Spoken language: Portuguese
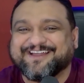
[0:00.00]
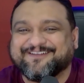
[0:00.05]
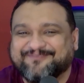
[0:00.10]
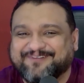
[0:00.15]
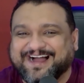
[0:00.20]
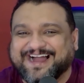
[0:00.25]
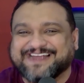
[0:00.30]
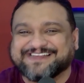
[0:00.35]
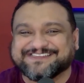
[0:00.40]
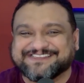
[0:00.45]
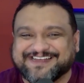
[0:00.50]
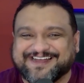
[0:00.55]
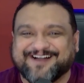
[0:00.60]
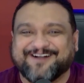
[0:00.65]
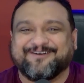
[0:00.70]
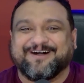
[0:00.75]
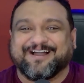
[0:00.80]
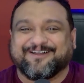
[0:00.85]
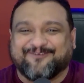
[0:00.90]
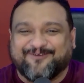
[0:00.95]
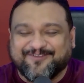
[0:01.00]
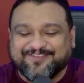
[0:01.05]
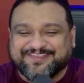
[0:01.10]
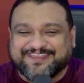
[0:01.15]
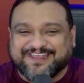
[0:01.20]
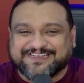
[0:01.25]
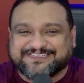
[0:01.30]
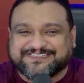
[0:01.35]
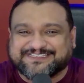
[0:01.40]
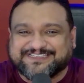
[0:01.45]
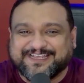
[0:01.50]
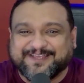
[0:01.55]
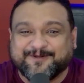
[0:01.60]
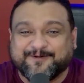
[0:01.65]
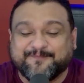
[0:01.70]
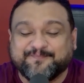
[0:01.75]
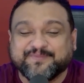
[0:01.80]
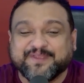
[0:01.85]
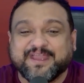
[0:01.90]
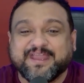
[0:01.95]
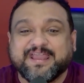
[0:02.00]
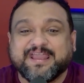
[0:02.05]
mas não, aconteceu.